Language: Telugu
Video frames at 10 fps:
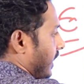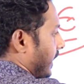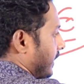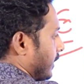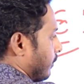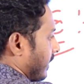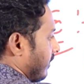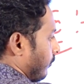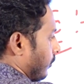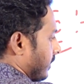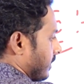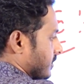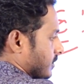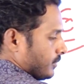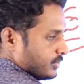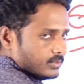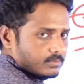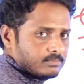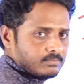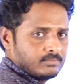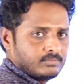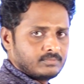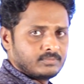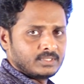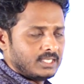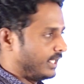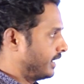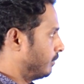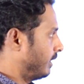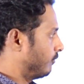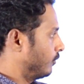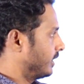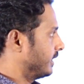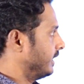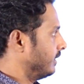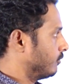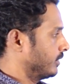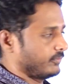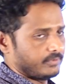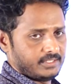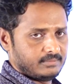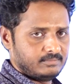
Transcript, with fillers: హండ్రెడ్ బై ఫోర్ అని రాసుకోవచ్చు హండ్రెడ్ బై ఫోర్ అంటే ట్వంటీ ఫైవ్